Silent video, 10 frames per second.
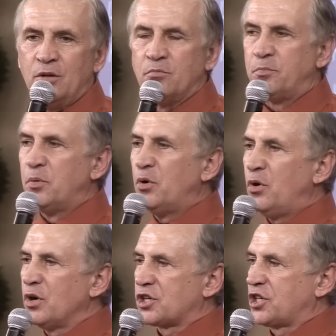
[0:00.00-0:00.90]

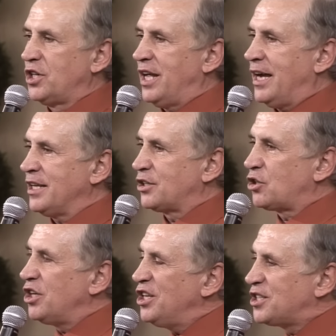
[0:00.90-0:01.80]
Бог желает
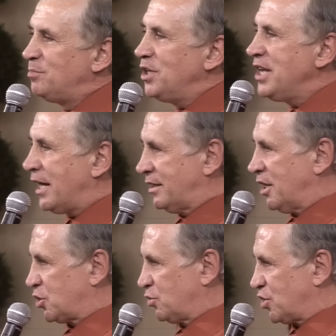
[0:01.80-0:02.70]
изменять
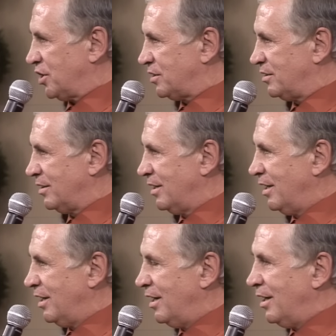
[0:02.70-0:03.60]
нашу жизнь.
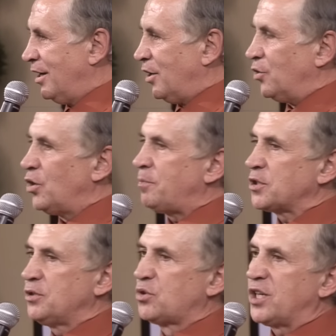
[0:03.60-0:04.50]
Но
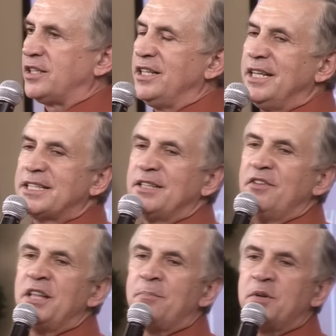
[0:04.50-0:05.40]
послушайте, если
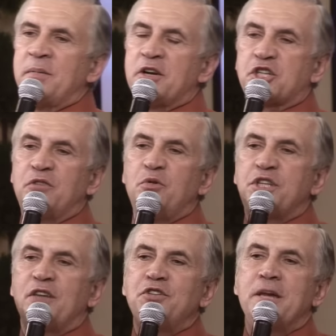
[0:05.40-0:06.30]
вы, например,
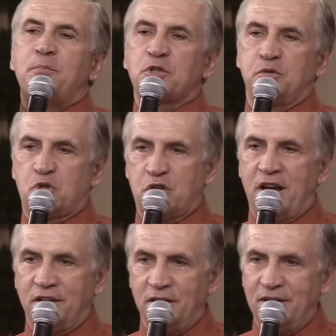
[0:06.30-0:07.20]
живете в
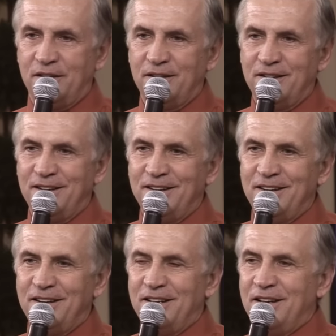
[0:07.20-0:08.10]
непослушании,
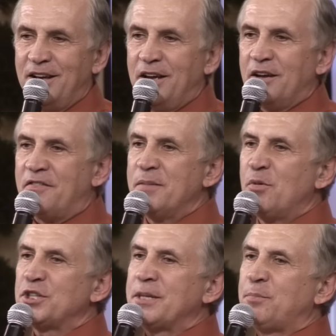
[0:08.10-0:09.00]
вы
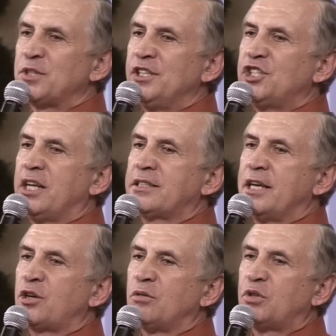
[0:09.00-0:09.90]
можете посещать
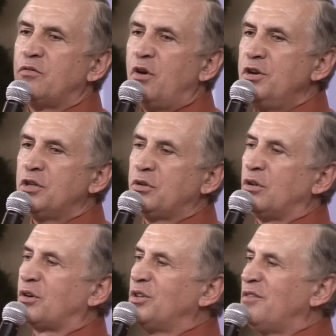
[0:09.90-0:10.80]
церковь довольно
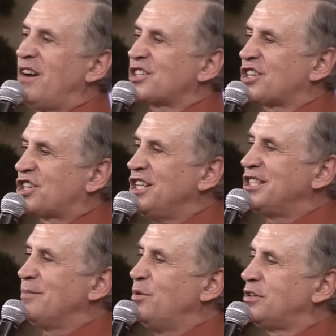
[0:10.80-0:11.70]
долго, но ваша жизнь
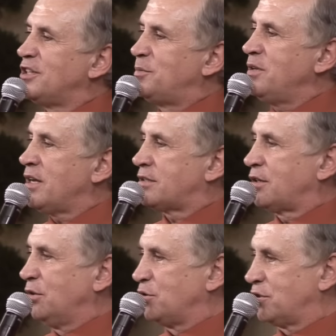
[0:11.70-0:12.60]
не будет изменяться
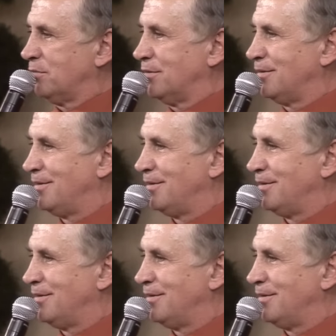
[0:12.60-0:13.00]
к лучшему.